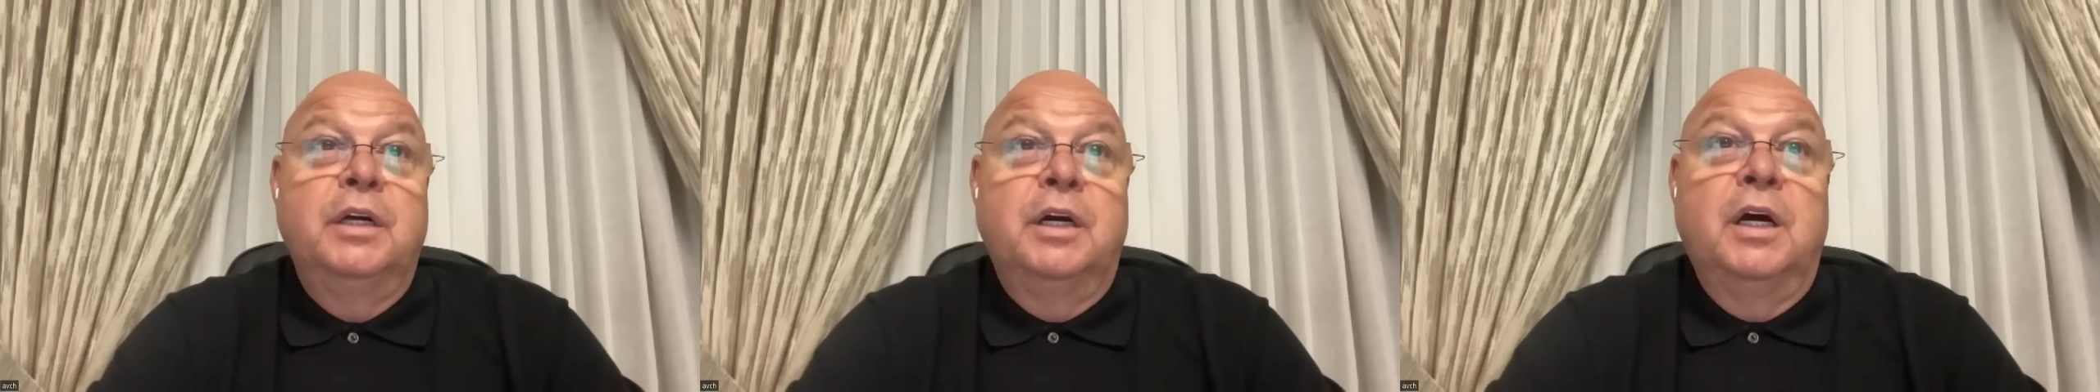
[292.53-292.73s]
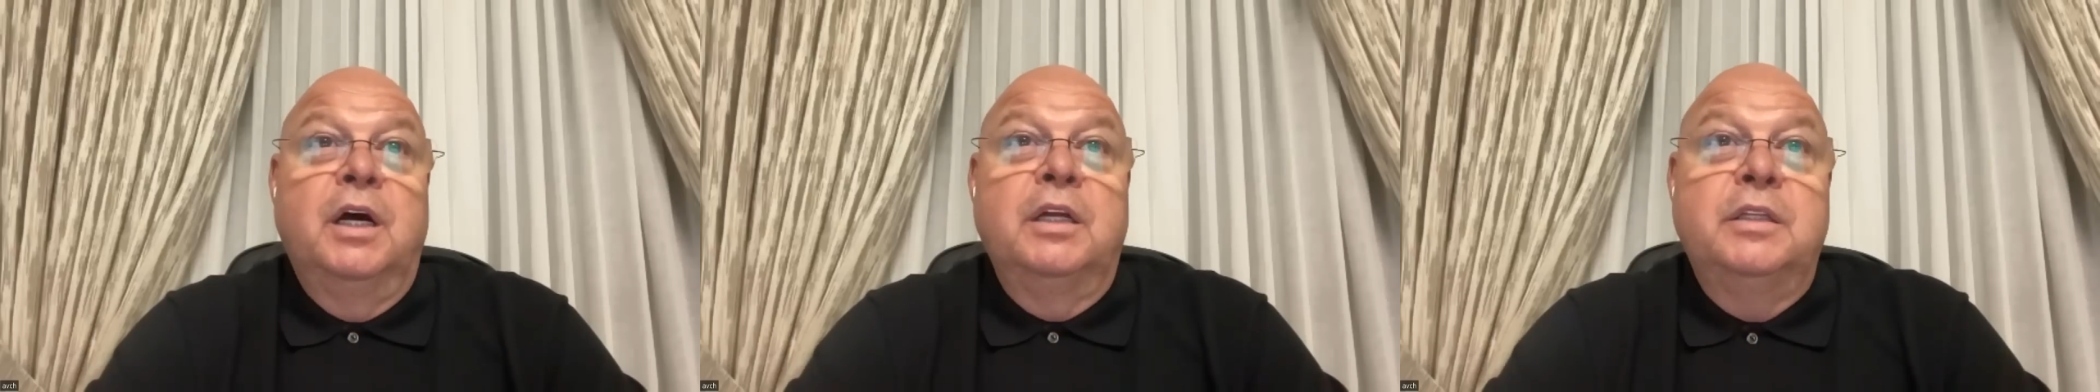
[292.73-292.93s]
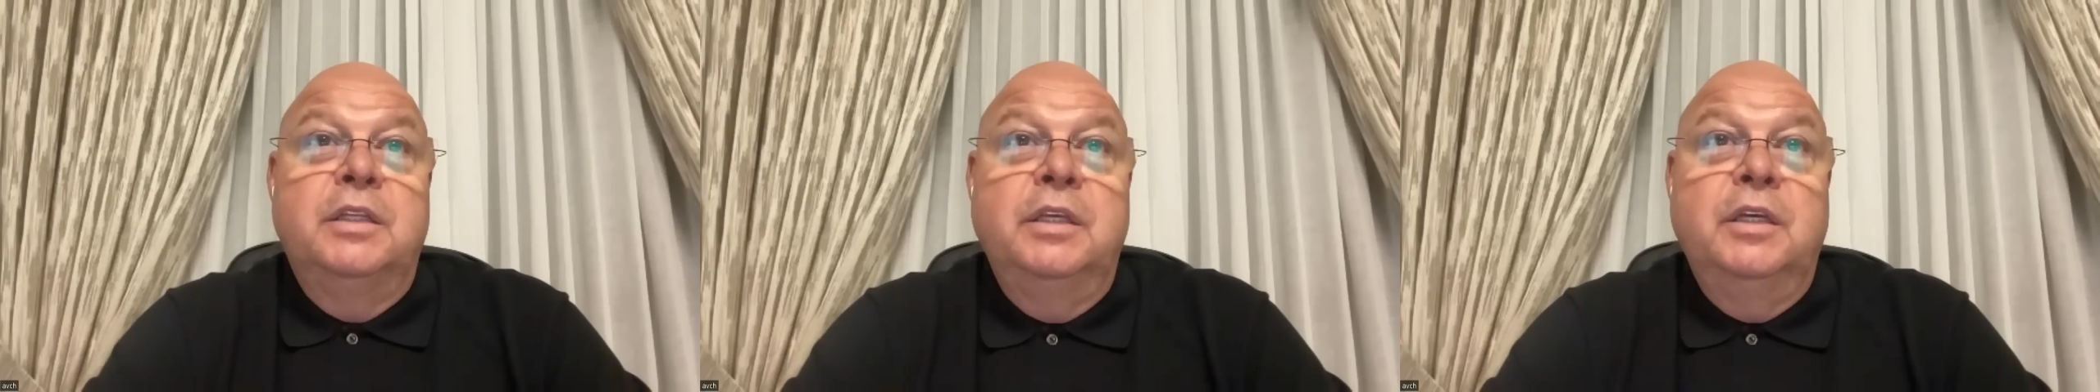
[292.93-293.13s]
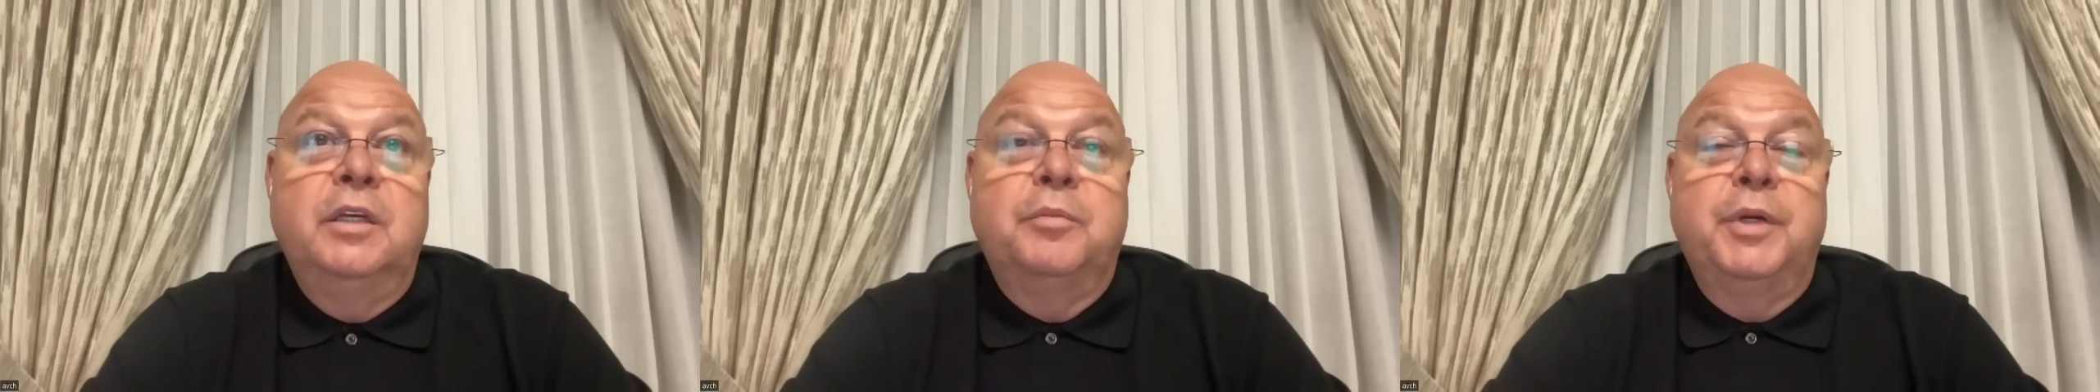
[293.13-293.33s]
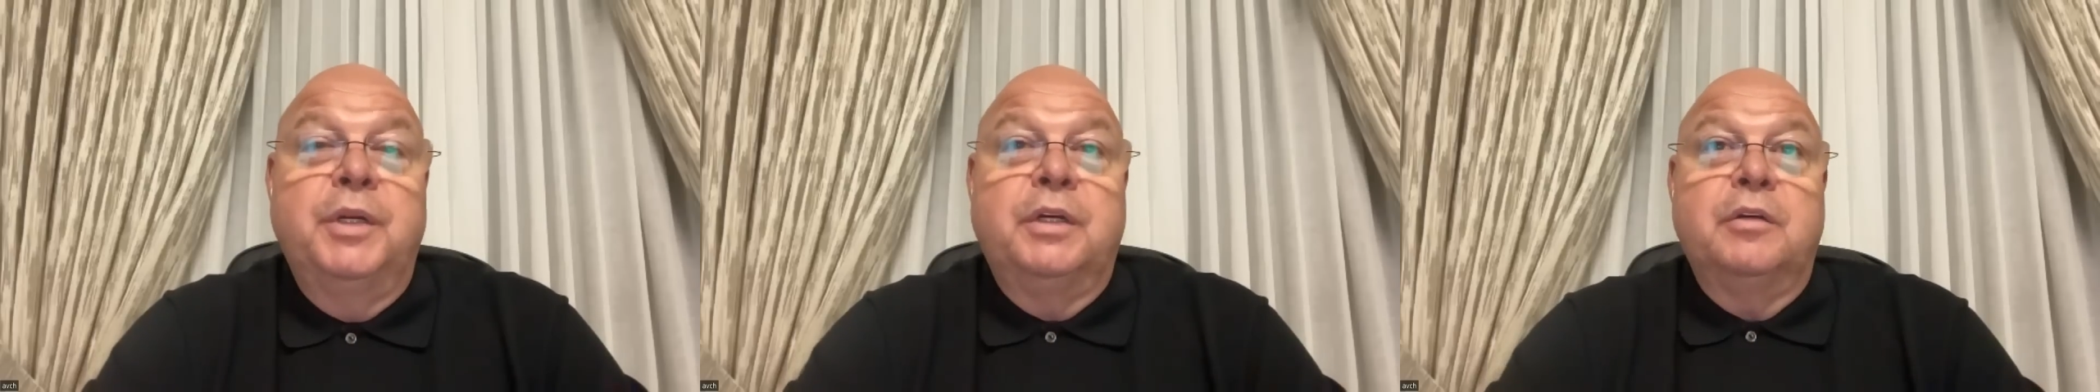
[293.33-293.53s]
а те
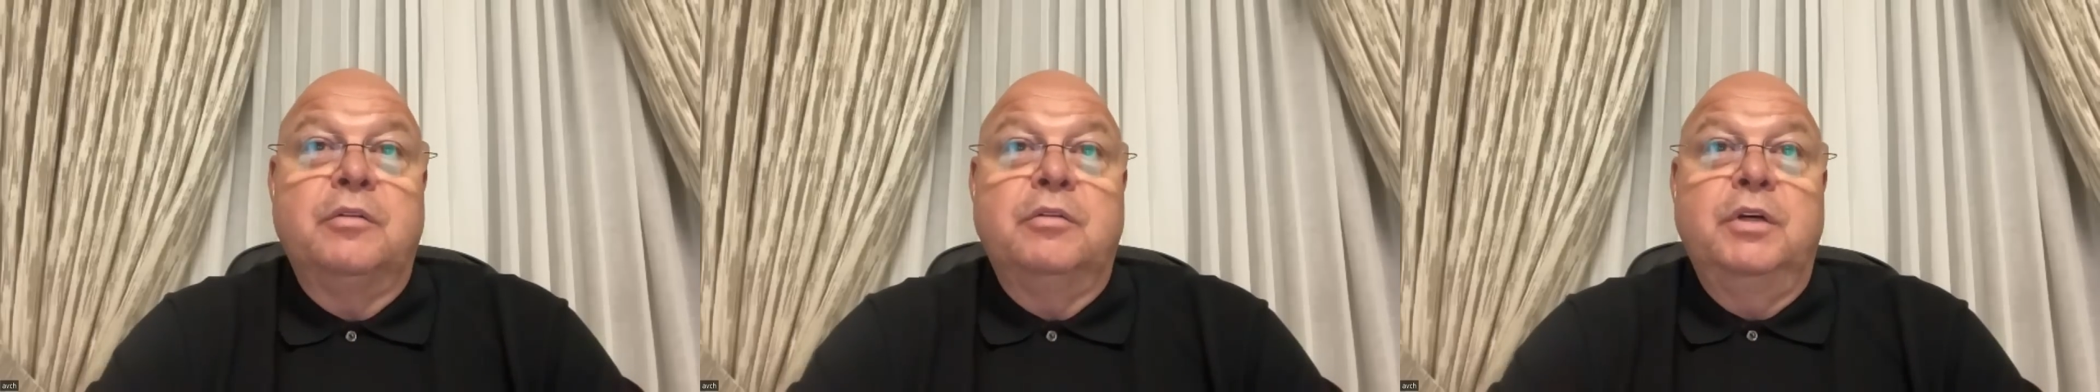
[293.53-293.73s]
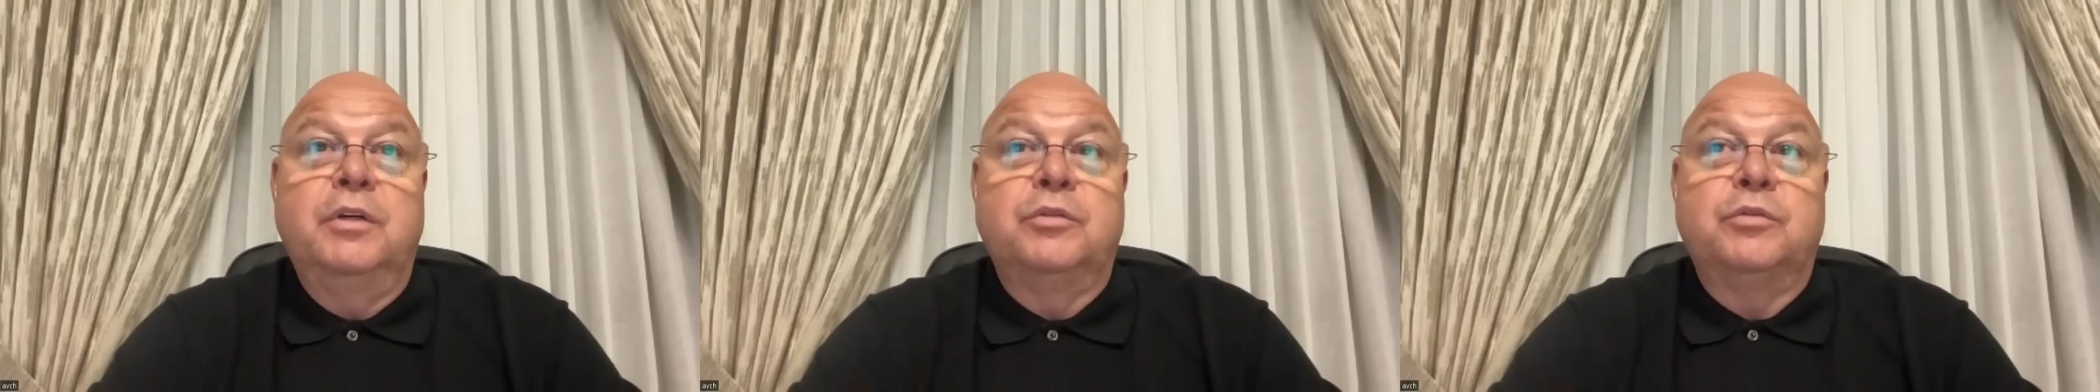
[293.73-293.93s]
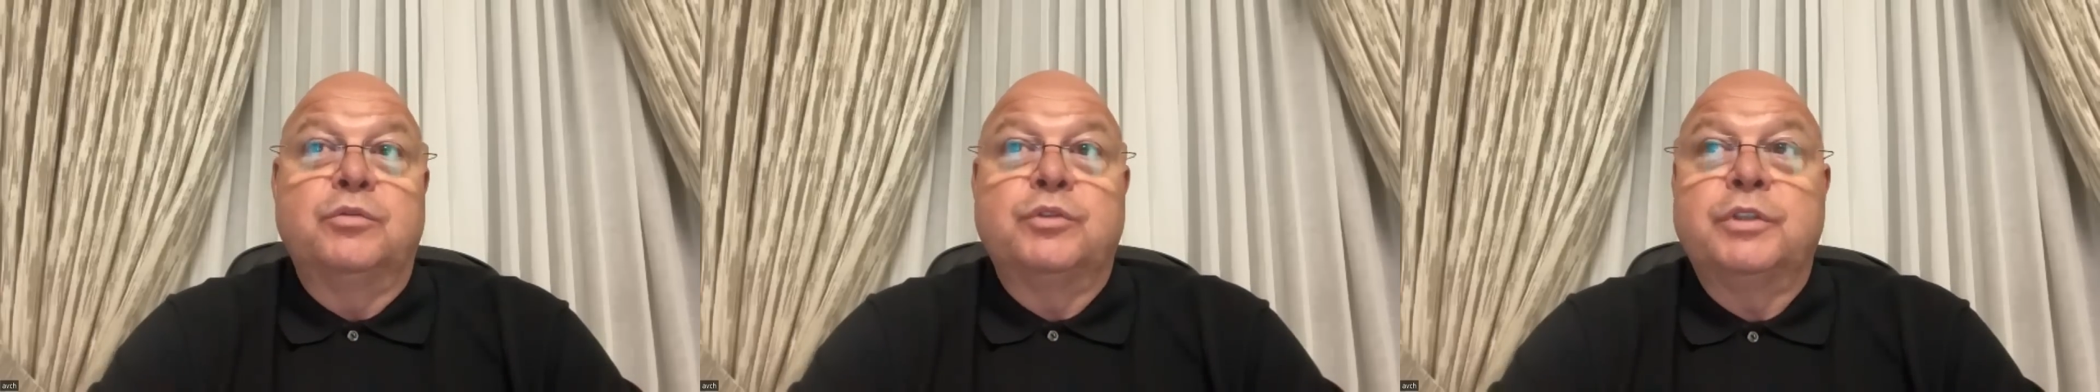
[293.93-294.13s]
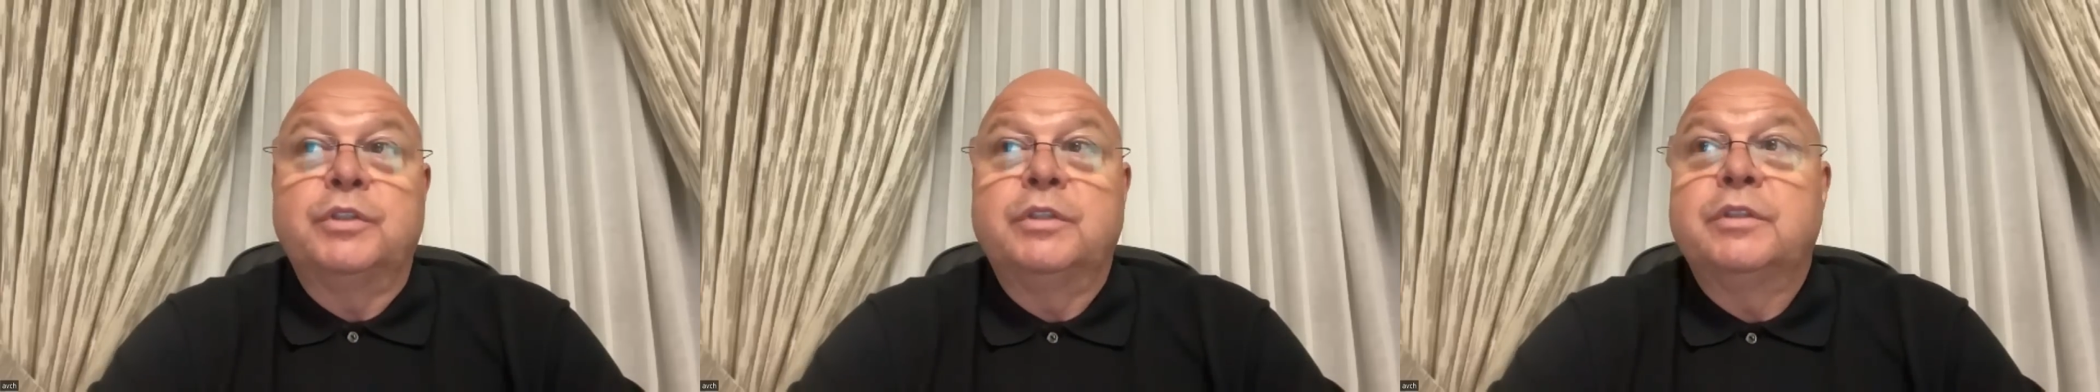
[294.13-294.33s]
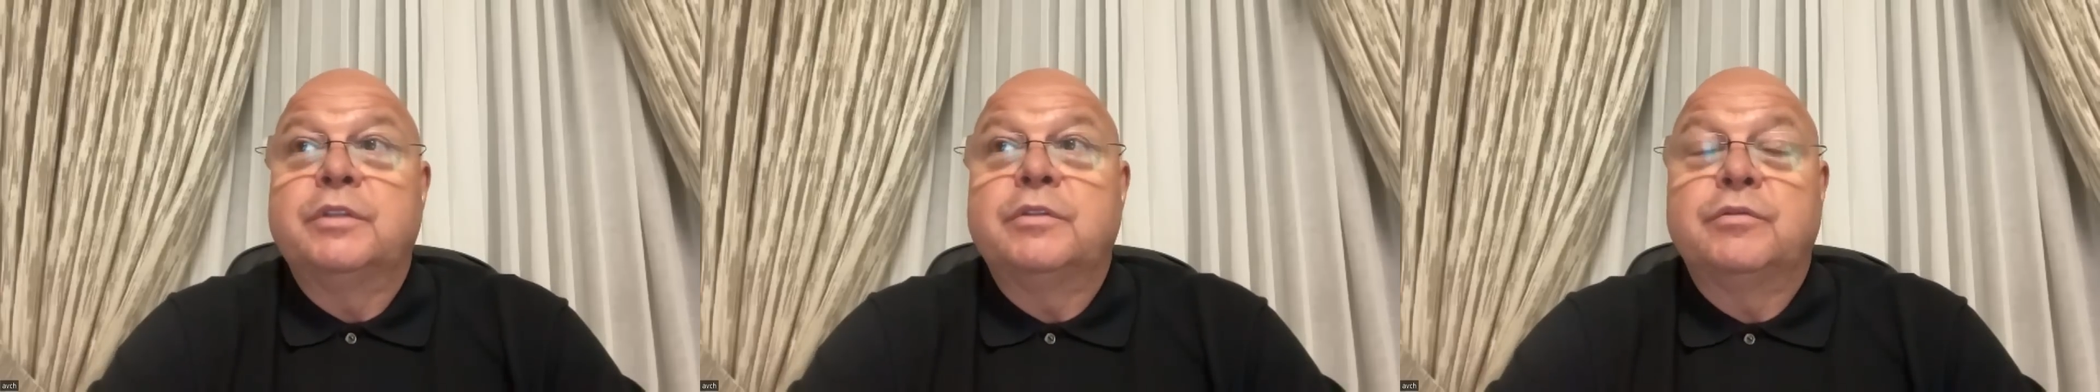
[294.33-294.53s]
их прикрывают
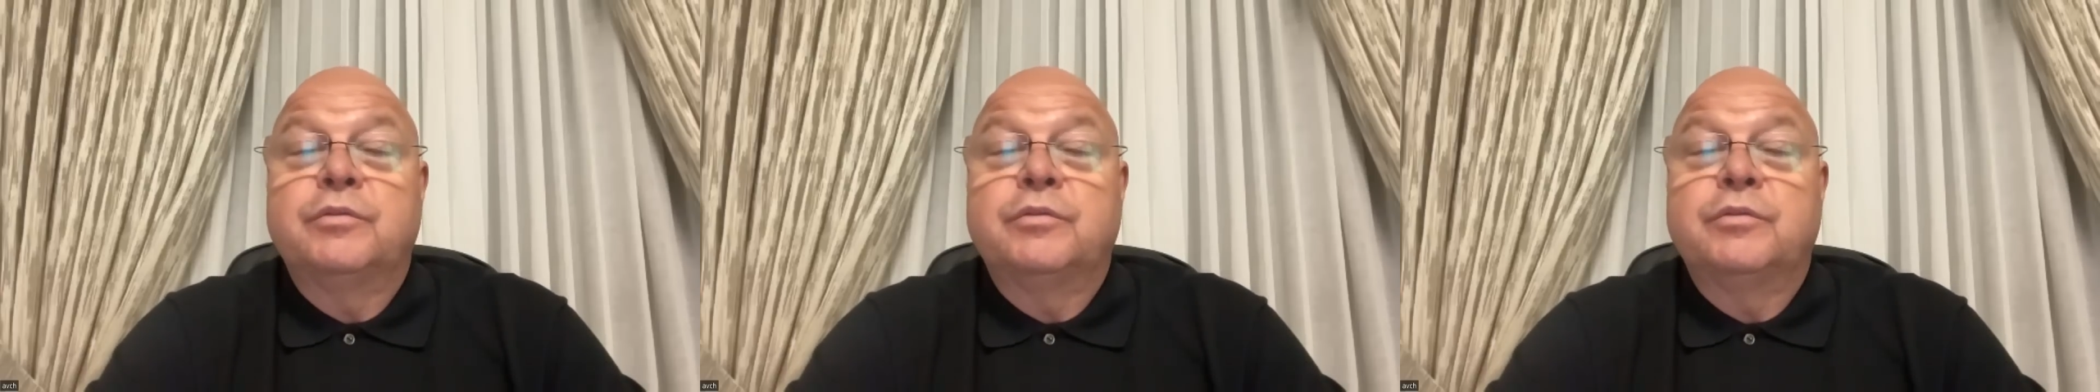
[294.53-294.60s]
уже